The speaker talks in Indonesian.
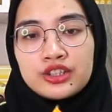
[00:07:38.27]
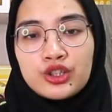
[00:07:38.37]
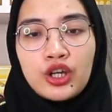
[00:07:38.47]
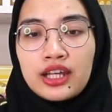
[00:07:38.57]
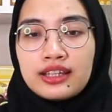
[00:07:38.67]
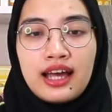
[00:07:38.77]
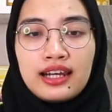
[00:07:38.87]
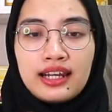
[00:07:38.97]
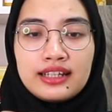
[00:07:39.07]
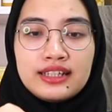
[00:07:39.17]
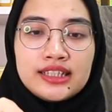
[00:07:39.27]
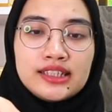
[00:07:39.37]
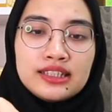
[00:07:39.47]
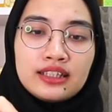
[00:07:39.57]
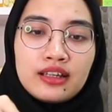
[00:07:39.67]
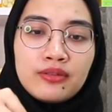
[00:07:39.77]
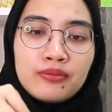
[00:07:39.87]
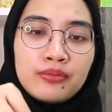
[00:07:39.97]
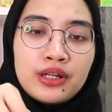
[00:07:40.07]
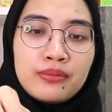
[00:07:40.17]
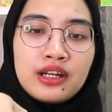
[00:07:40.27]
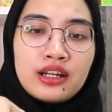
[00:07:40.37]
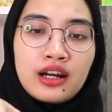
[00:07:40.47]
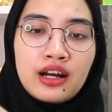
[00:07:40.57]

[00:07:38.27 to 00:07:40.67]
coklat halal ini bener-bener